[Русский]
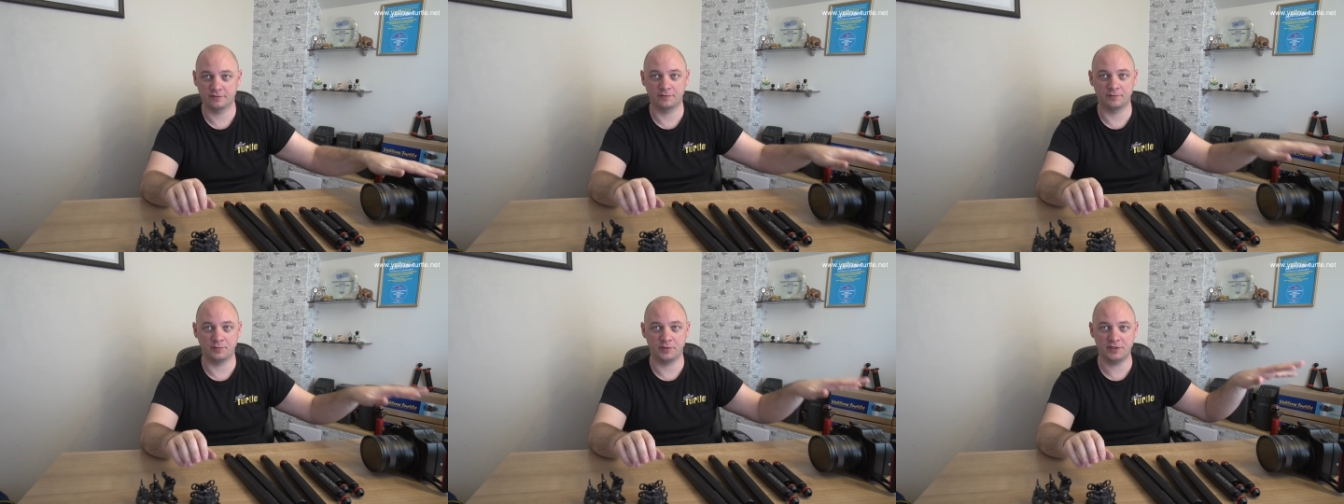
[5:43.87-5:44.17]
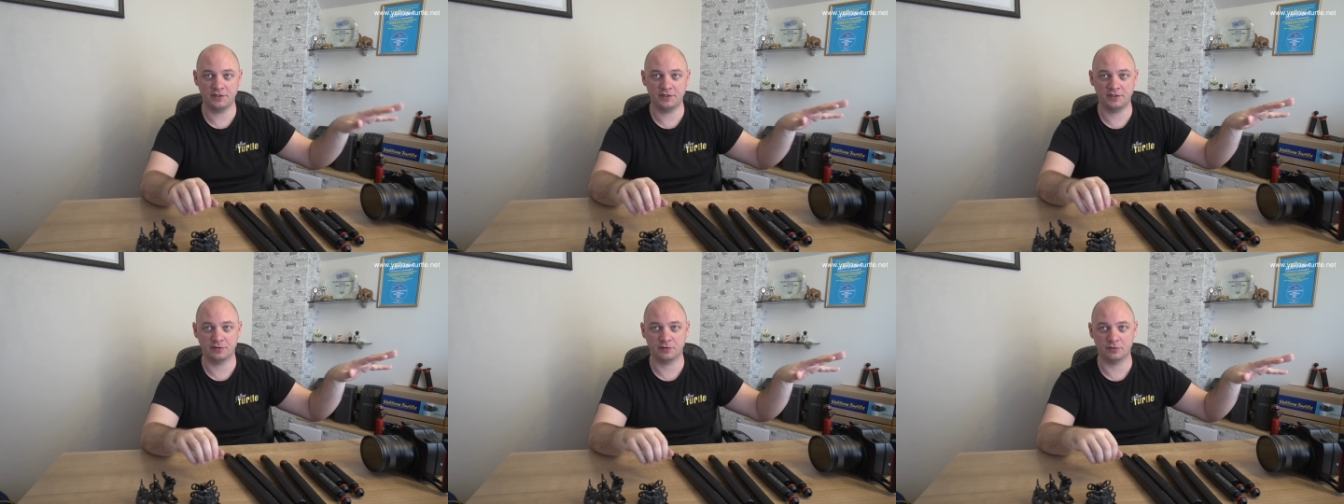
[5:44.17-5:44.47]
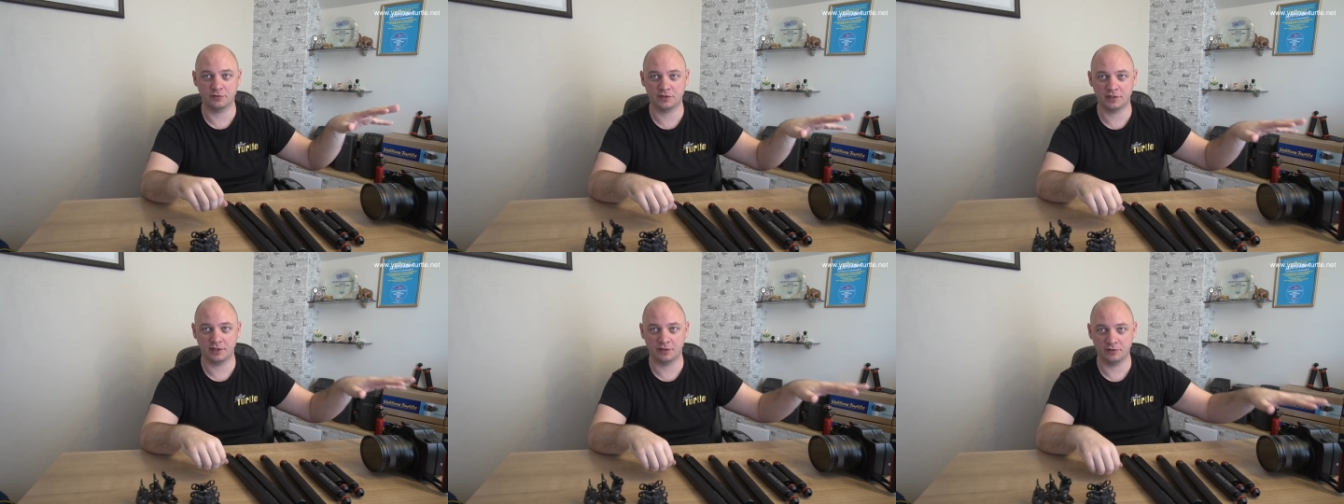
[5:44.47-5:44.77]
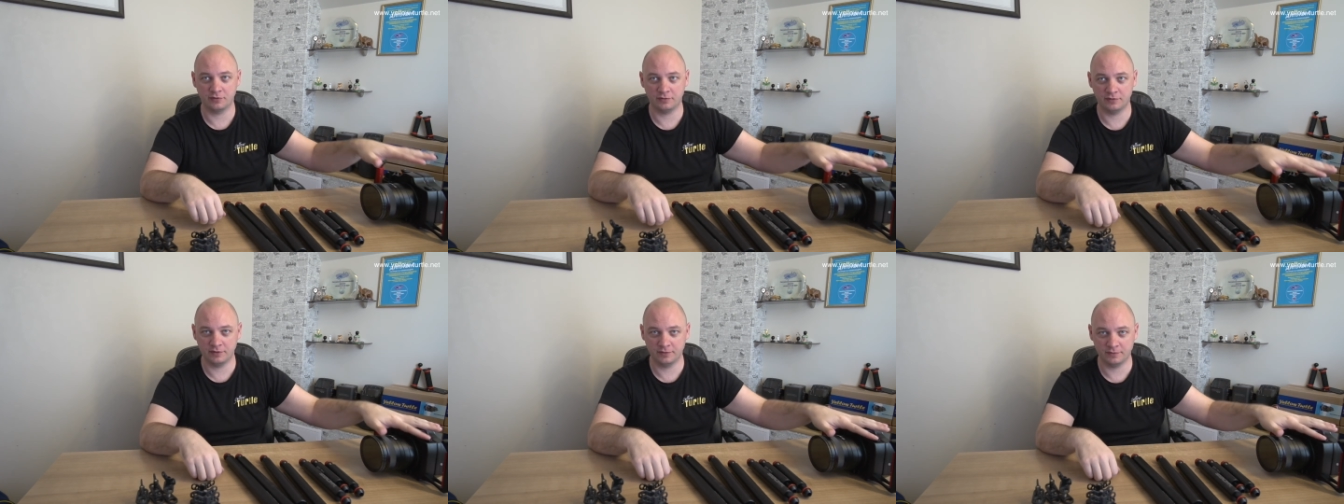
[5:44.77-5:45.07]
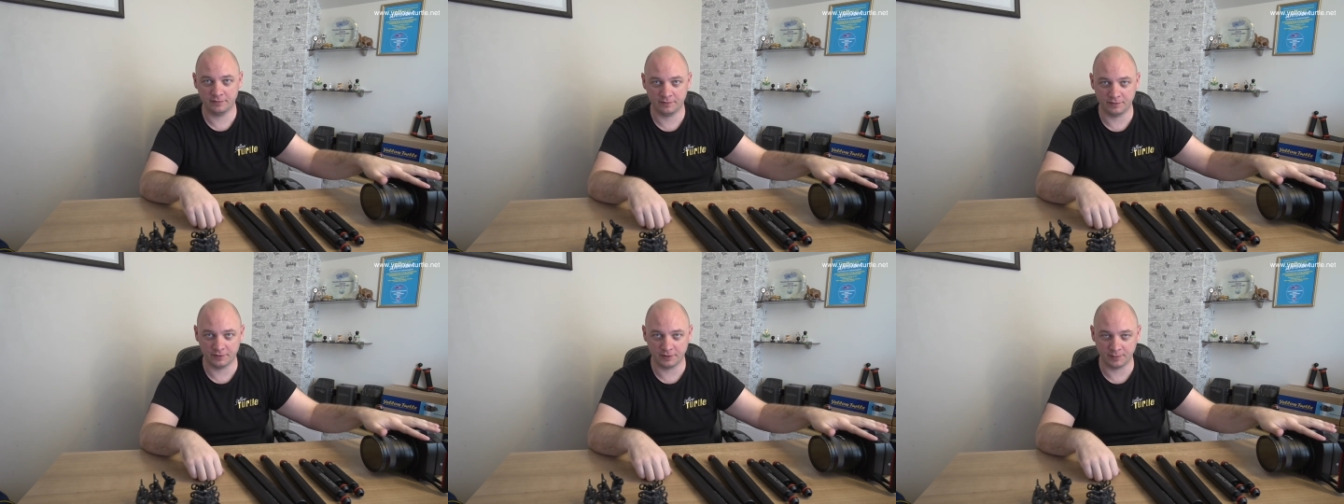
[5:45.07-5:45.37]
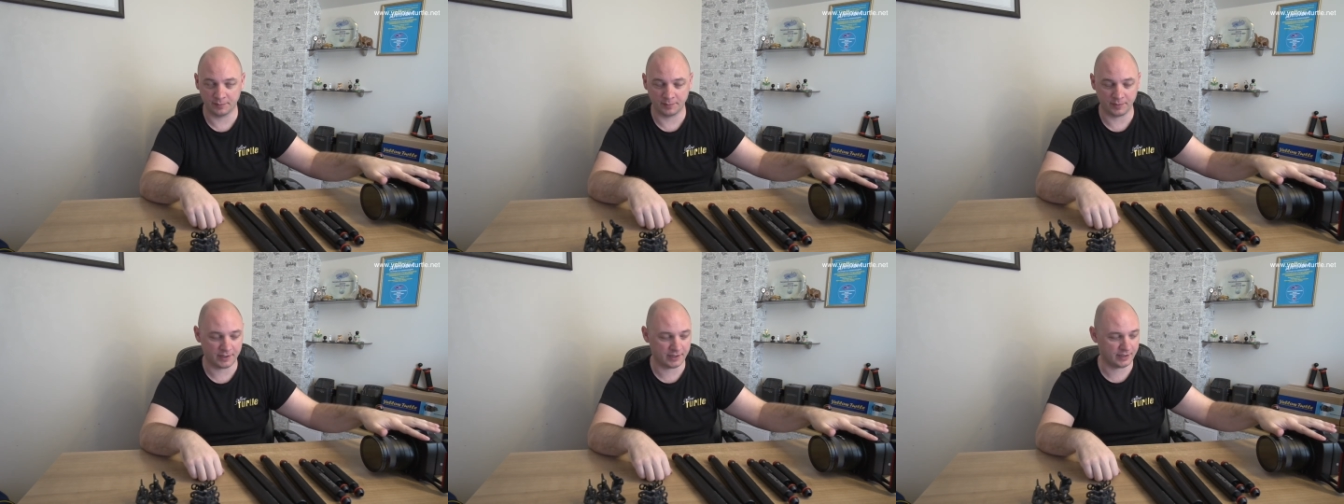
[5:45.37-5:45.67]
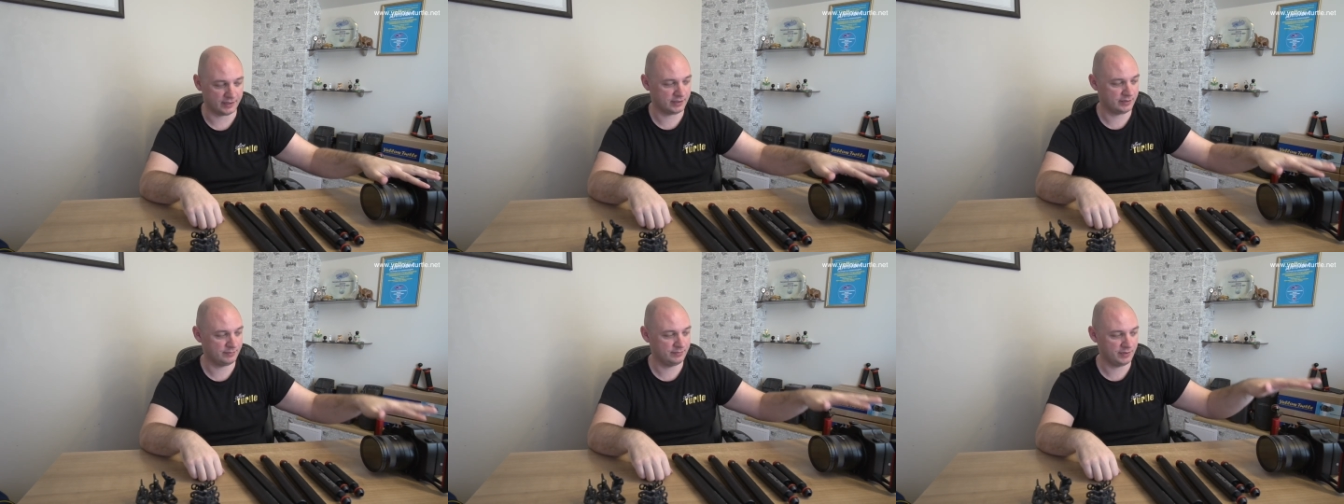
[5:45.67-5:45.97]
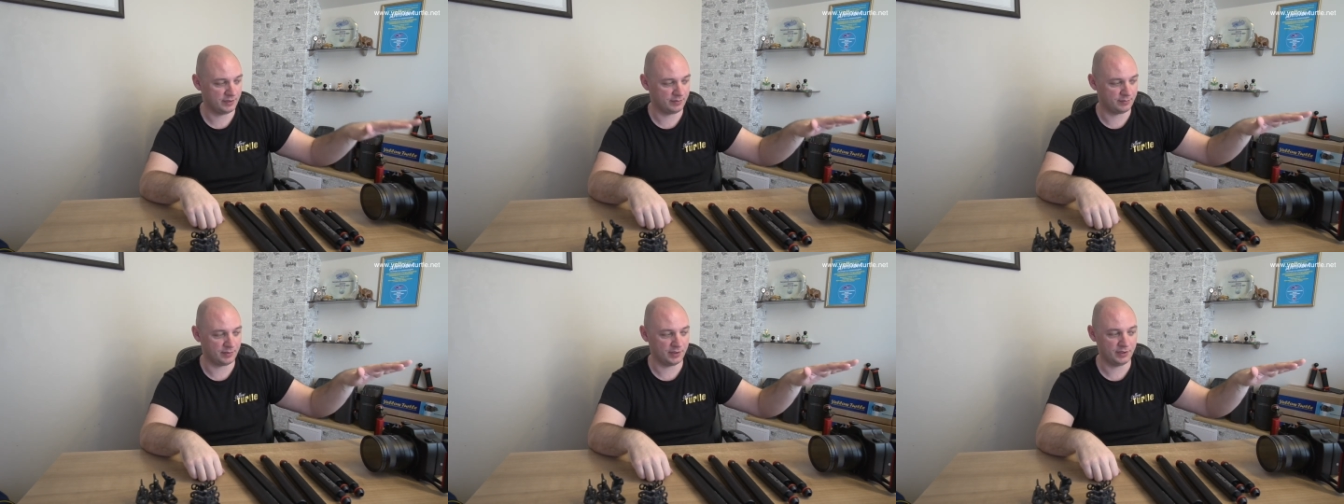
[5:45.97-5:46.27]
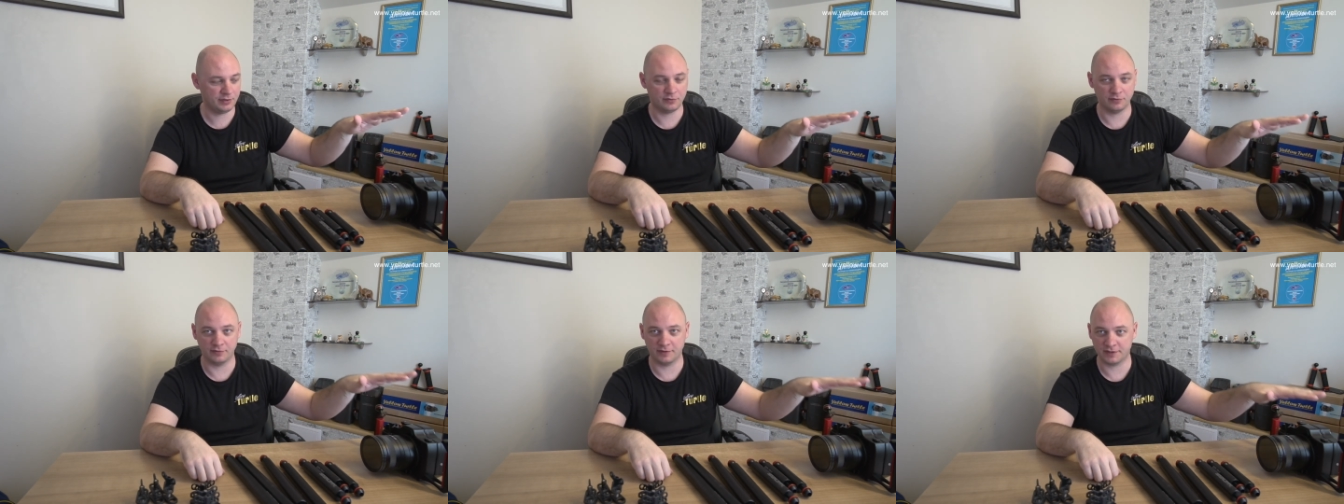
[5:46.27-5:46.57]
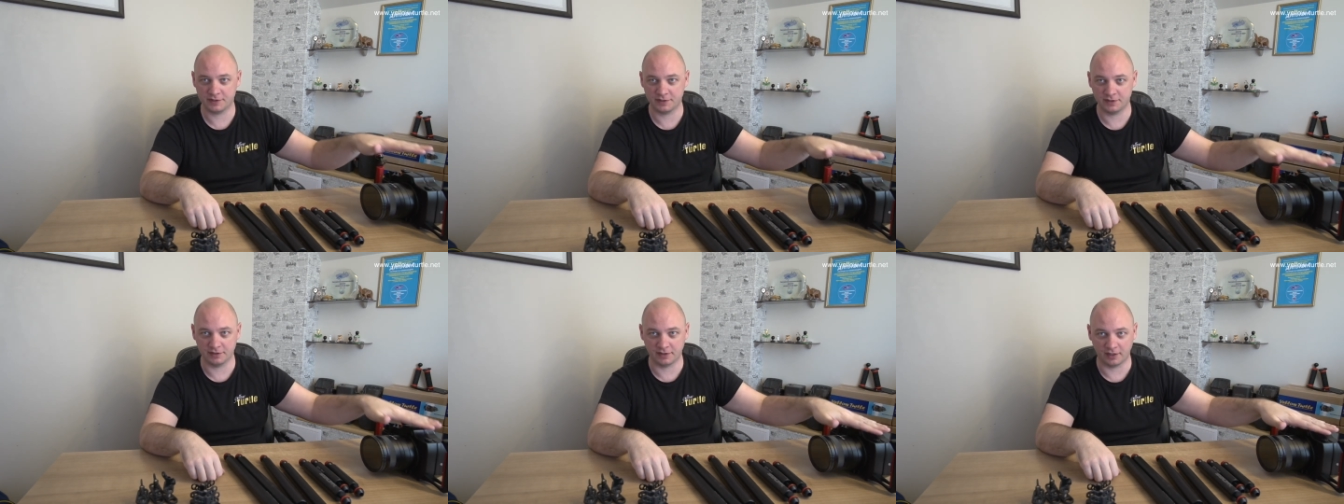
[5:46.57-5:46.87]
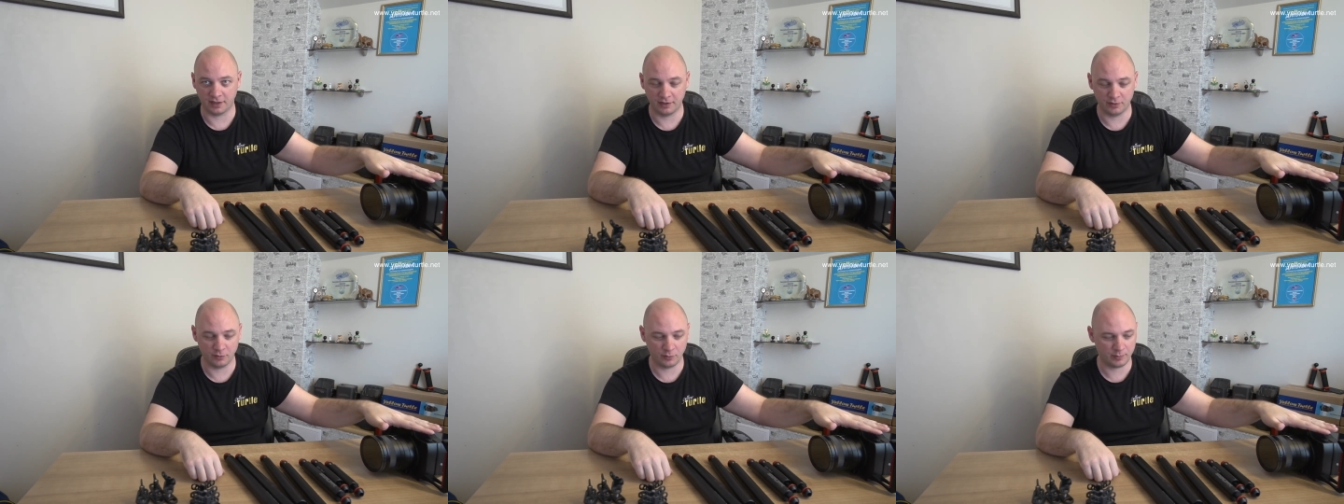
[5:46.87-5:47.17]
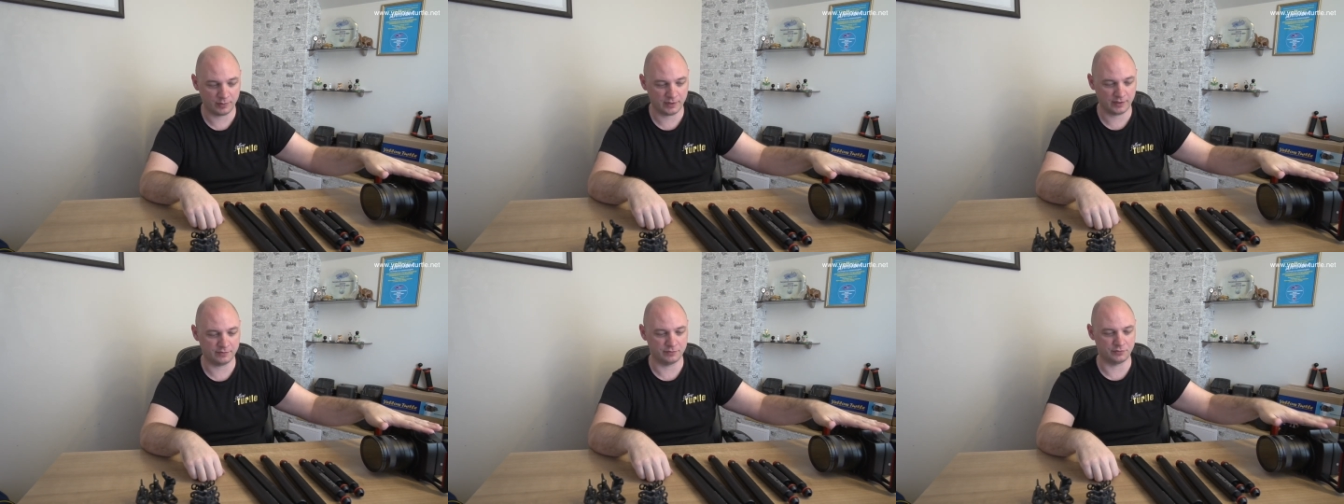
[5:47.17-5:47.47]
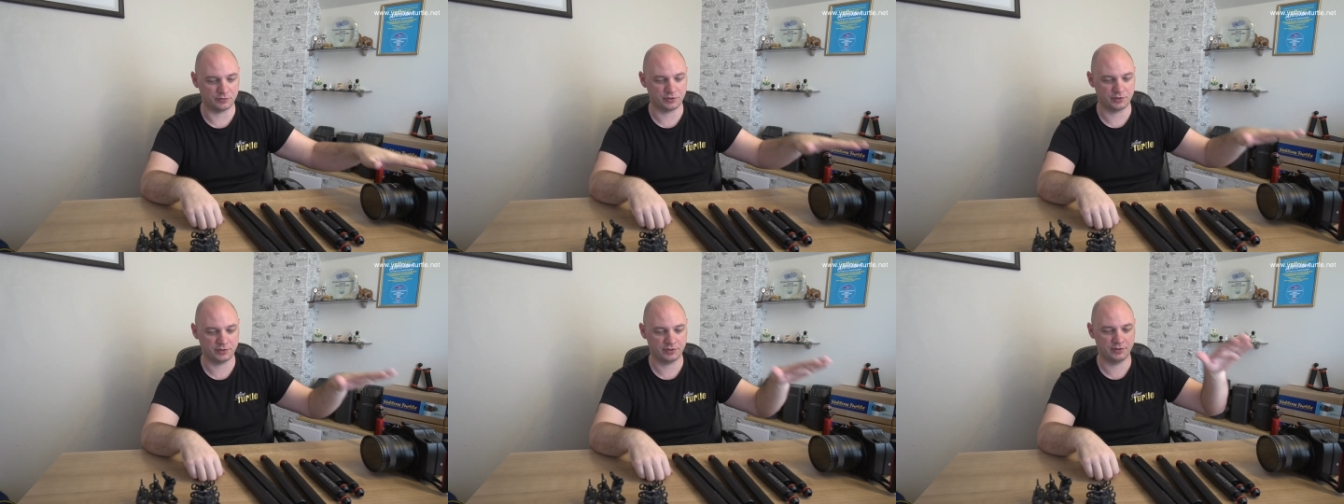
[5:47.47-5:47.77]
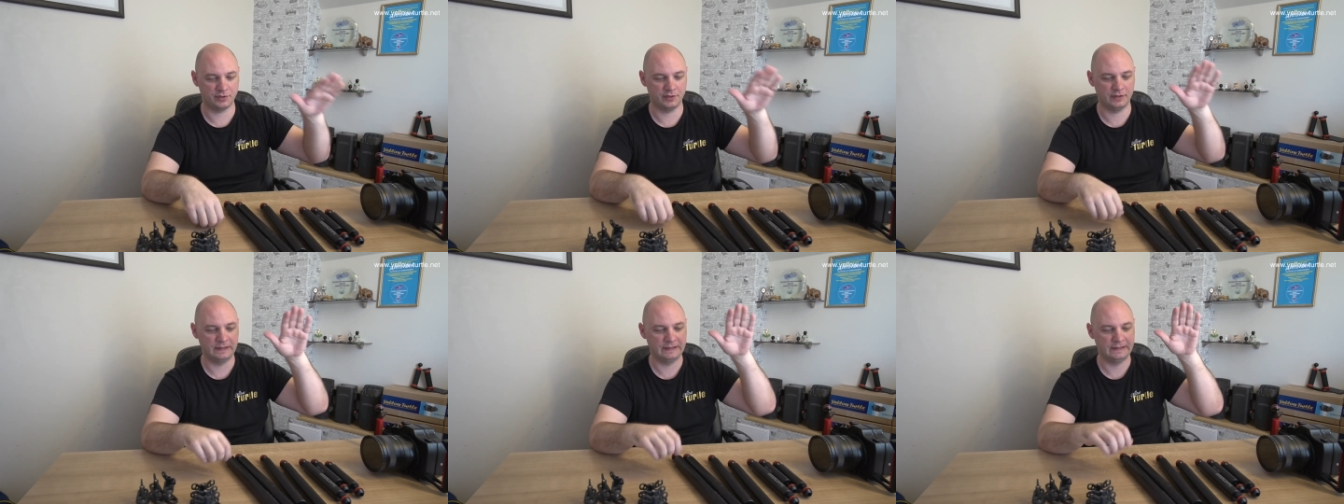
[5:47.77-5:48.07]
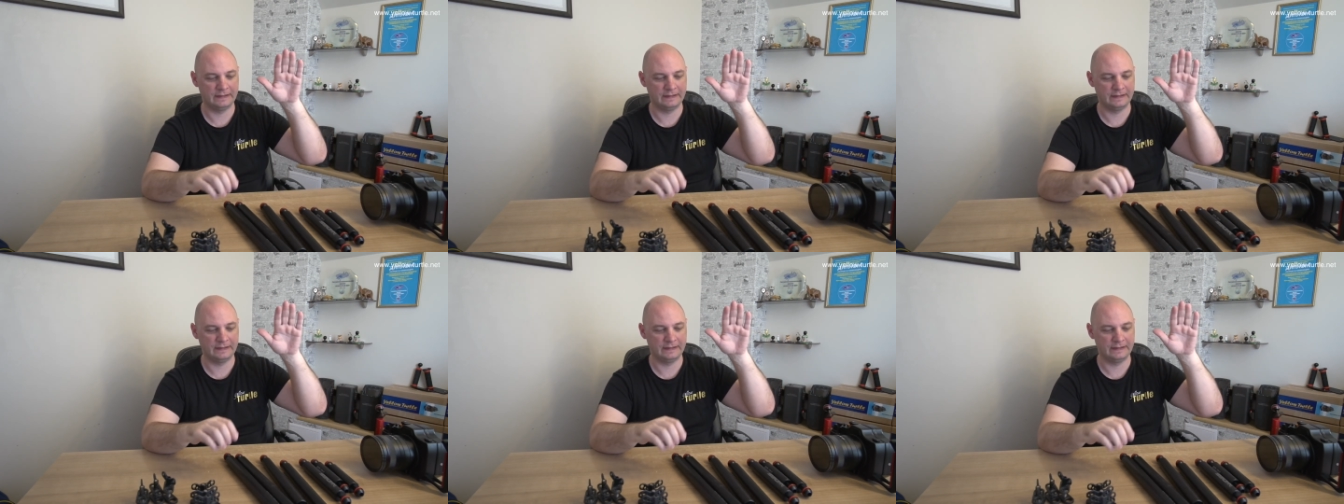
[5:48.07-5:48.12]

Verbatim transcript: вместе с установленным фотоаппаратом имеет у вас нейтральную плавучесть.